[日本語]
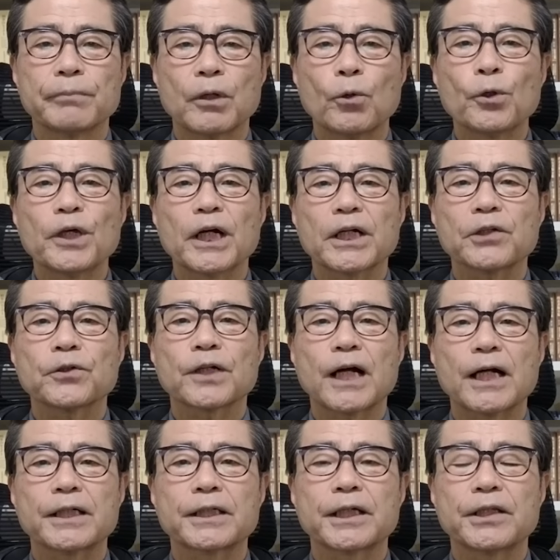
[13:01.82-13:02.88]
まあ、公の
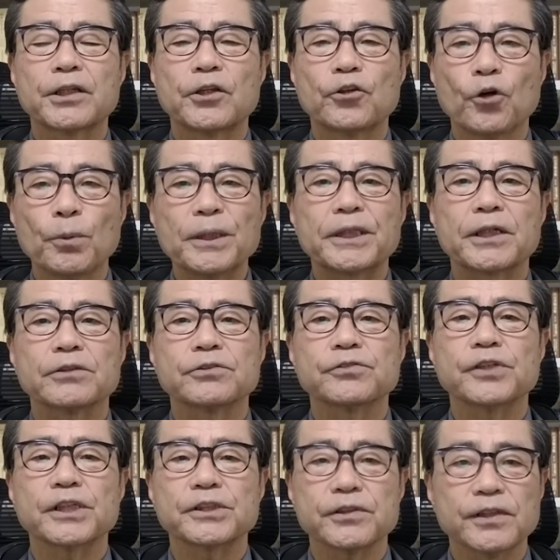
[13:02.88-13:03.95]
会見で述べてる
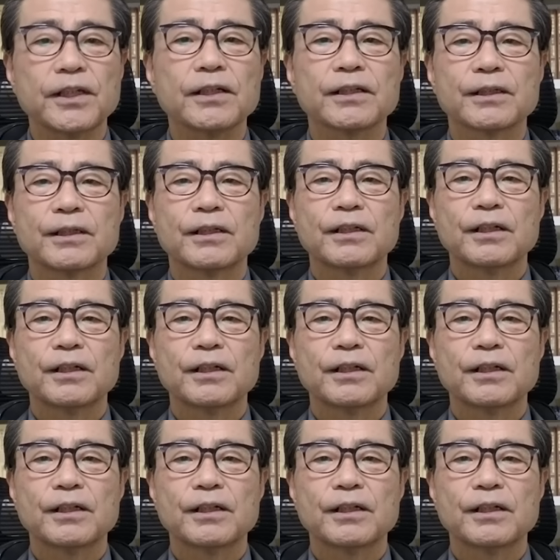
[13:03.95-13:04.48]
んですよね。